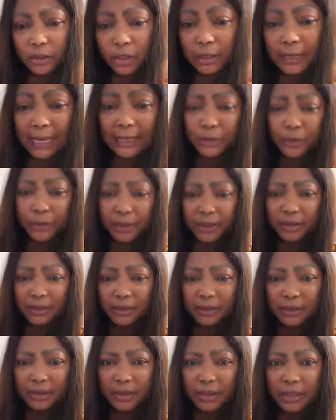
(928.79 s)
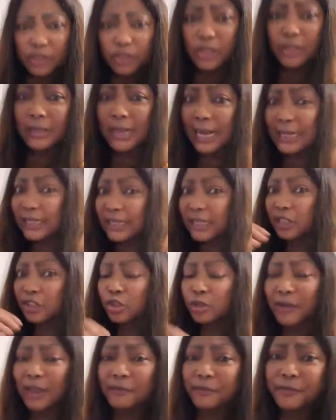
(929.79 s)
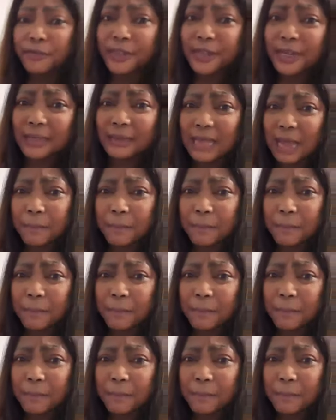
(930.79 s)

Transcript: Je t'assure, jusqu'à dire que tu vas virer